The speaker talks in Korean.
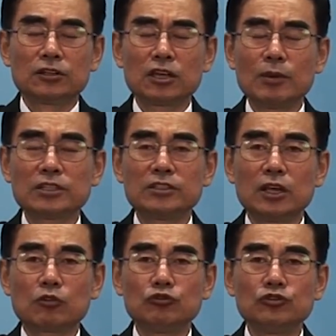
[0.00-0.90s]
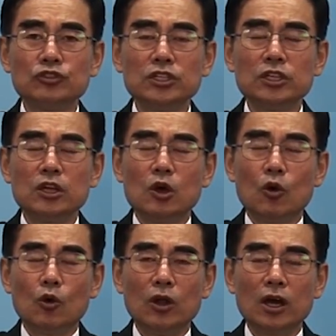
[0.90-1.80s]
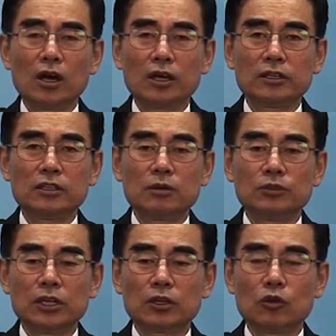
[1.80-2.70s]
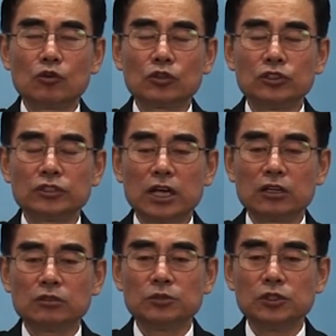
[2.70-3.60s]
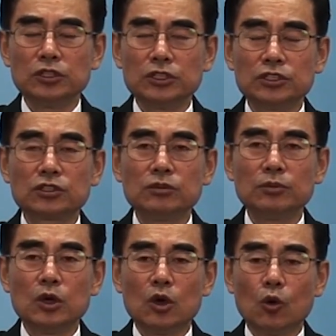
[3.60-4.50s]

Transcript: 그렇게 봤을 때 꾸준히 올라가기 때문에 결국 그 자금을 지금